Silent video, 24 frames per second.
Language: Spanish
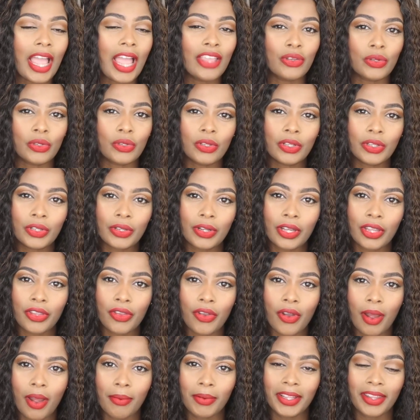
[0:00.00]
Ay, yo no creo que
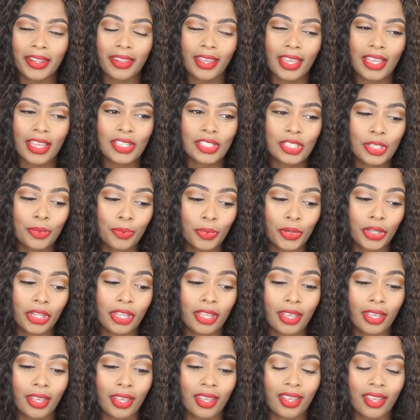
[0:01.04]
yo hable de eso
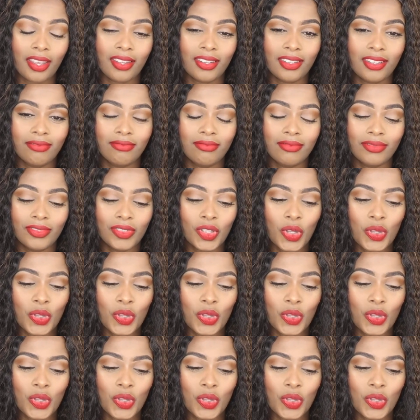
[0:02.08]
porque mm,